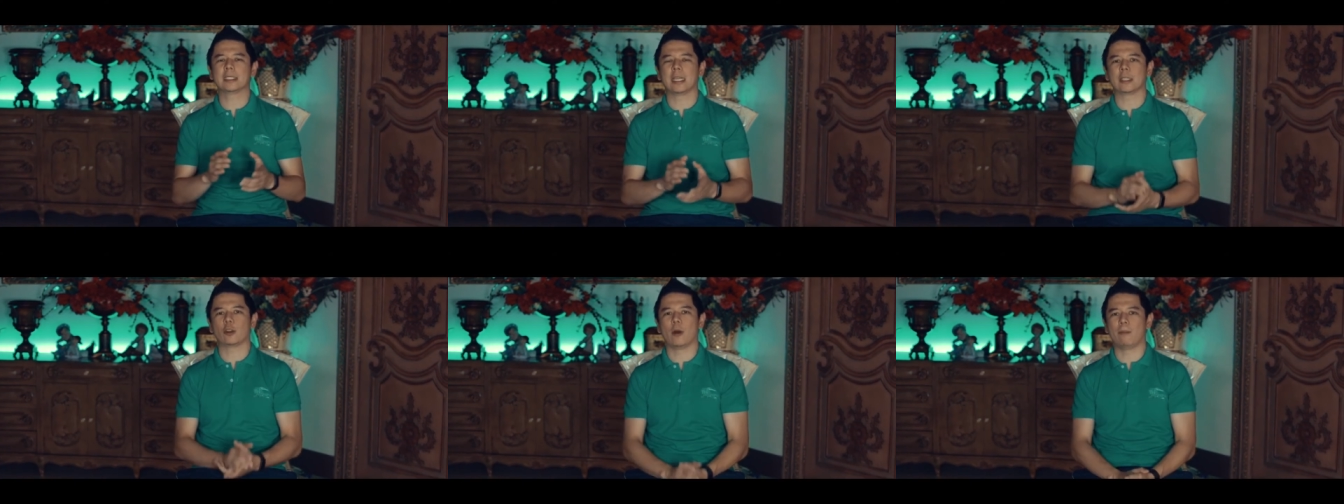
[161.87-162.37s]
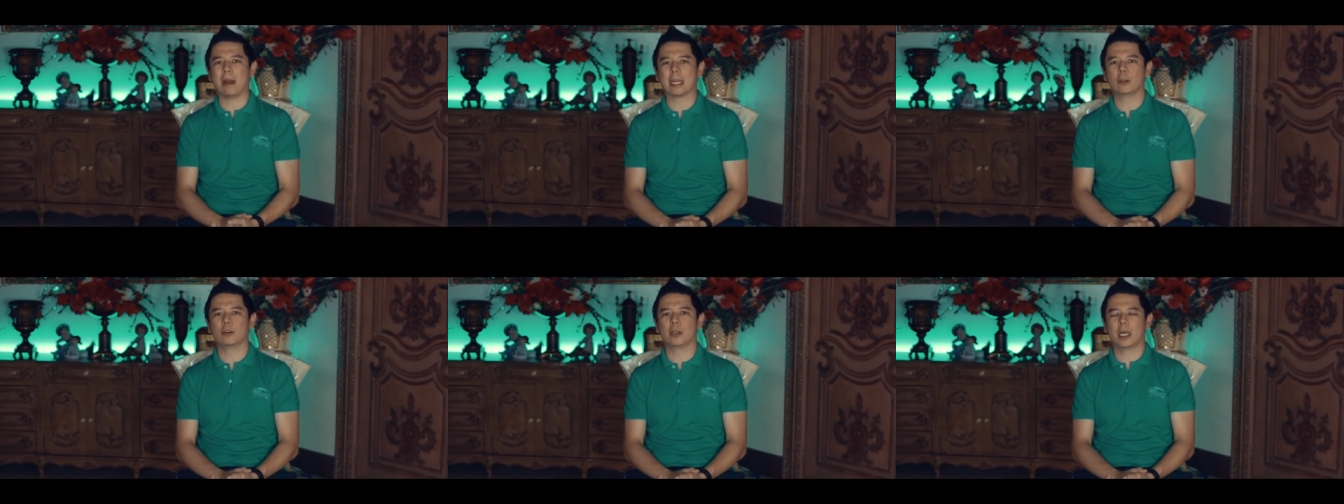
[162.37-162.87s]
sa ato ang
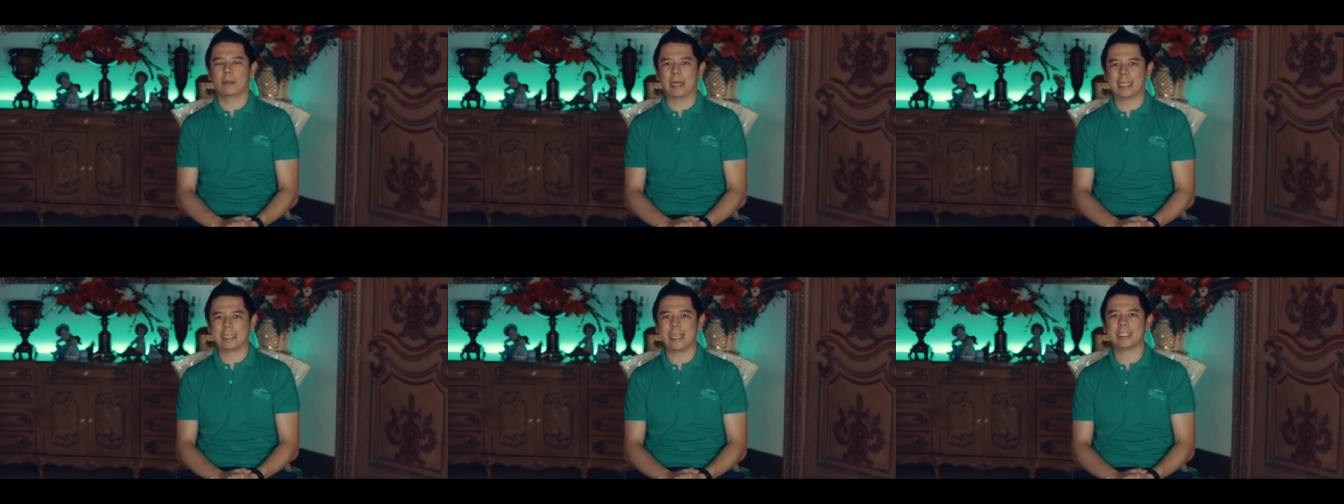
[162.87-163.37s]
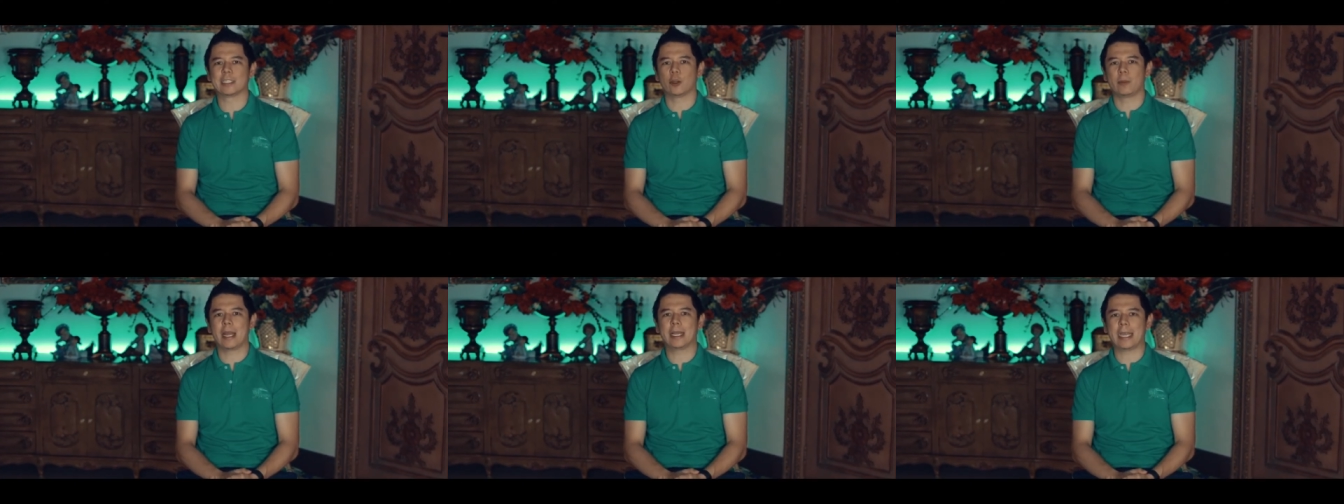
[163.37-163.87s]
bag-o mga tents
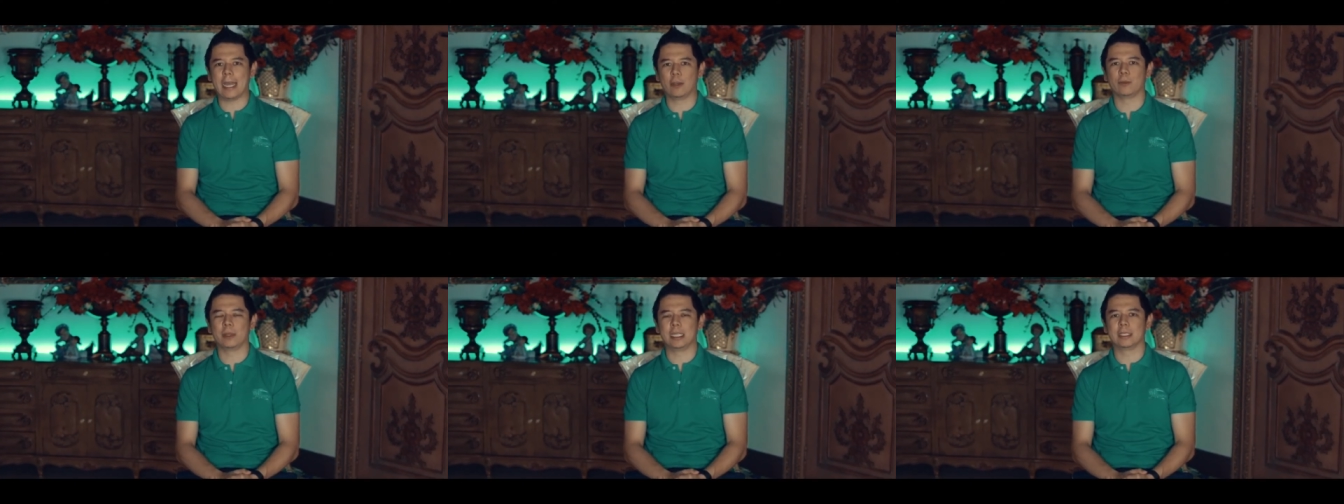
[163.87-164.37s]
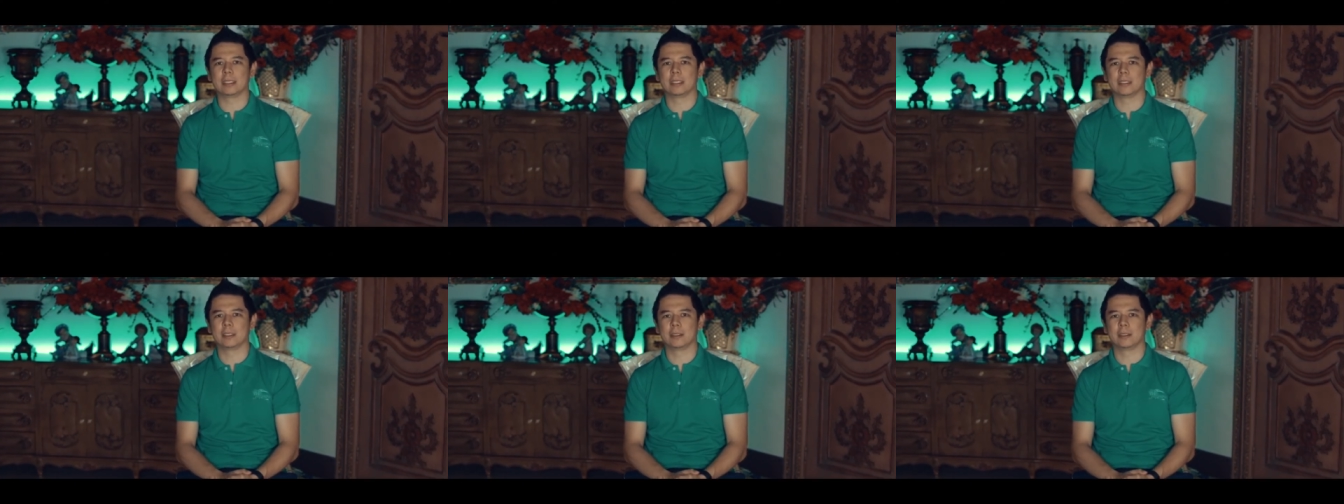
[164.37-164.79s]
or mga canopies.